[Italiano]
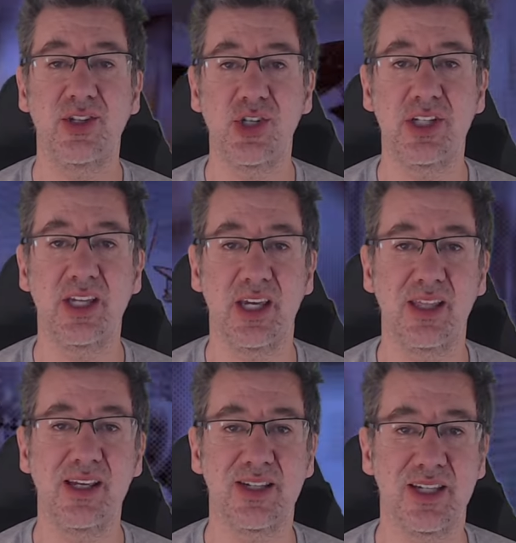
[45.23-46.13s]
ci si
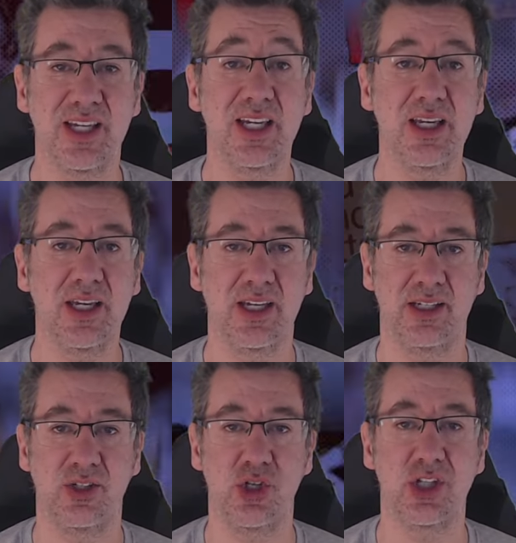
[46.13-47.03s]
chiede se
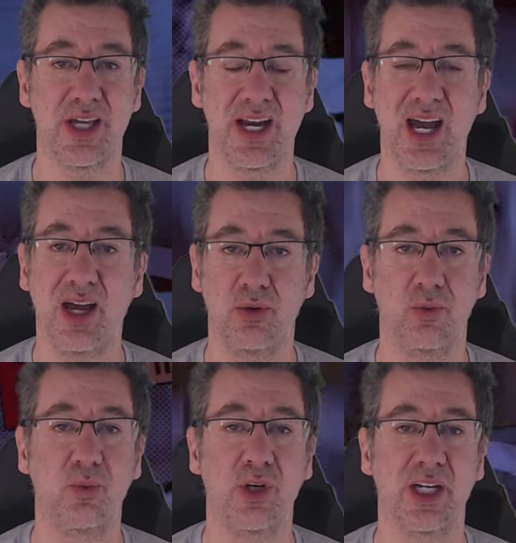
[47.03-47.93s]
ci sarà
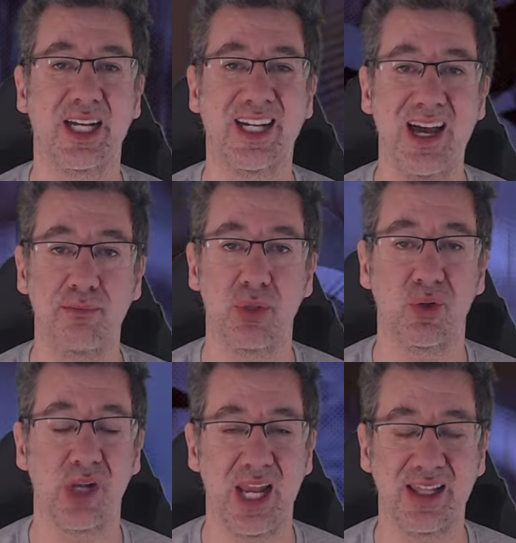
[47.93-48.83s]
un cambio
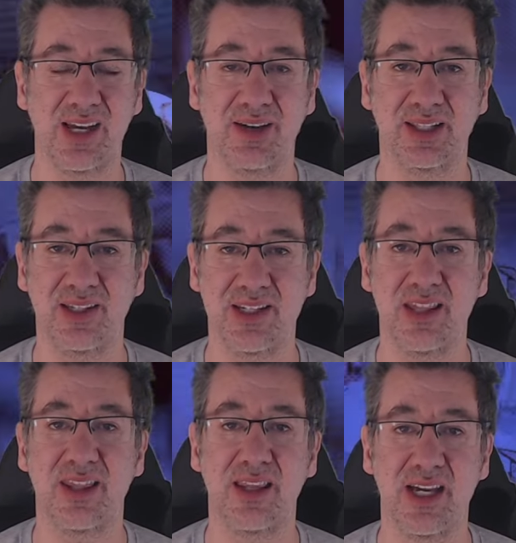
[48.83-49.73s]
là davanti,
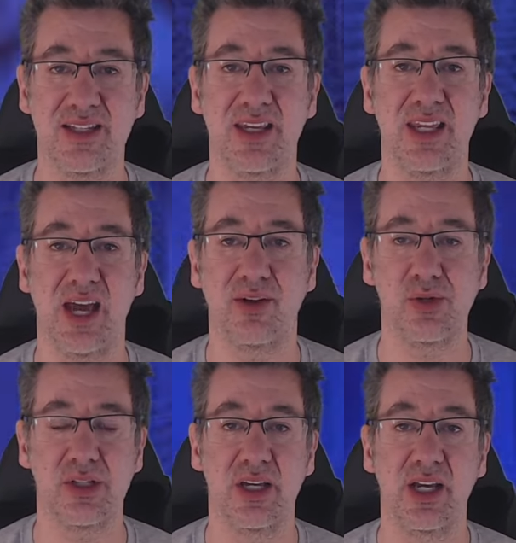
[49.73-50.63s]
se Tati
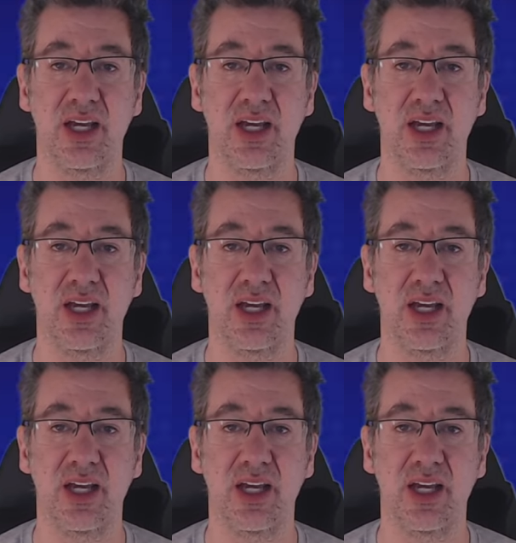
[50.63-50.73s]
Castellanos